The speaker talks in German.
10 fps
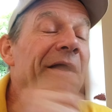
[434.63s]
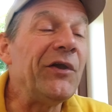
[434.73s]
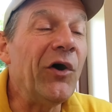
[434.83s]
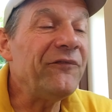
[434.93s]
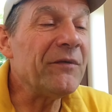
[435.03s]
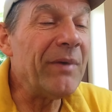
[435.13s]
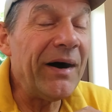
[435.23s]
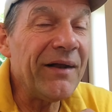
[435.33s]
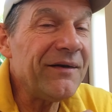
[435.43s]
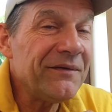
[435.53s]
Ich hoffe
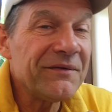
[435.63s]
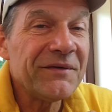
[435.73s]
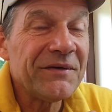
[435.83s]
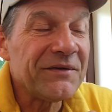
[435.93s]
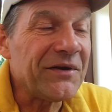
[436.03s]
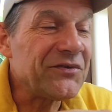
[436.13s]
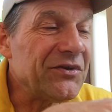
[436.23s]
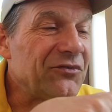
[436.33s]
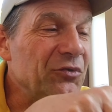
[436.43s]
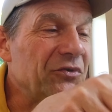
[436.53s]
mal, dass
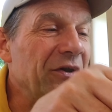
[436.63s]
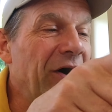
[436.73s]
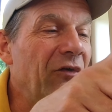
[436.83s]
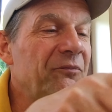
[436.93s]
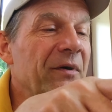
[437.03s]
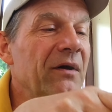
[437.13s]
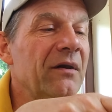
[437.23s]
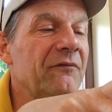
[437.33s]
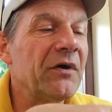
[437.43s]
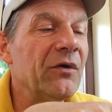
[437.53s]
jetzt durch den Aufprall,
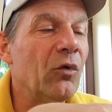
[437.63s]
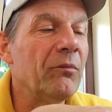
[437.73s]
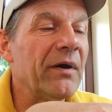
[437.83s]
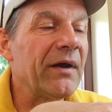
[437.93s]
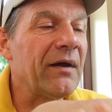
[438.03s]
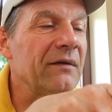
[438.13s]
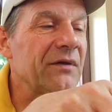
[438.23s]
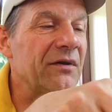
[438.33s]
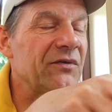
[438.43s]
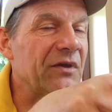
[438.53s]
das war hier oben an der
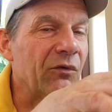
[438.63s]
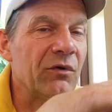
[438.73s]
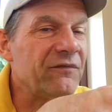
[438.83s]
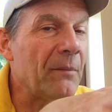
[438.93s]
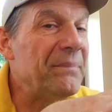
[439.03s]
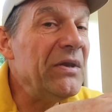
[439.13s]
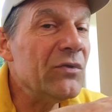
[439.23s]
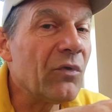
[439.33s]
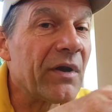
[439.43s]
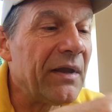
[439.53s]
Kante, dass sich da nur eine
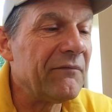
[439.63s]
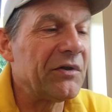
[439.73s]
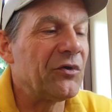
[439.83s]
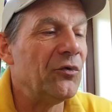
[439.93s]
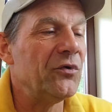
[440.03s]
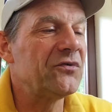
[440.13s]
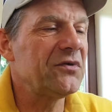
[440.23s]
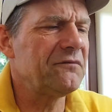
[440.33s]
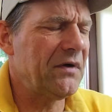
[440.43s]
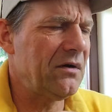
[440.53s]
Verbindung oder irgendwas
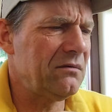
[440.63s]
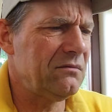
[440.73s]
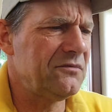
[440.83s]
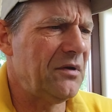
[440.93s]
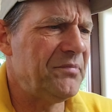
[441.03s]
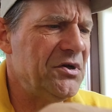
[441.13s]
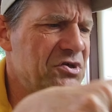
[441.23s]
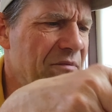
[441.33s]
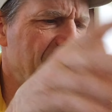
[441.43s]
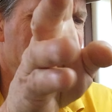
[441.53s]
gelöst hat, weil der
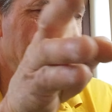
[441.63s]
Bildschirm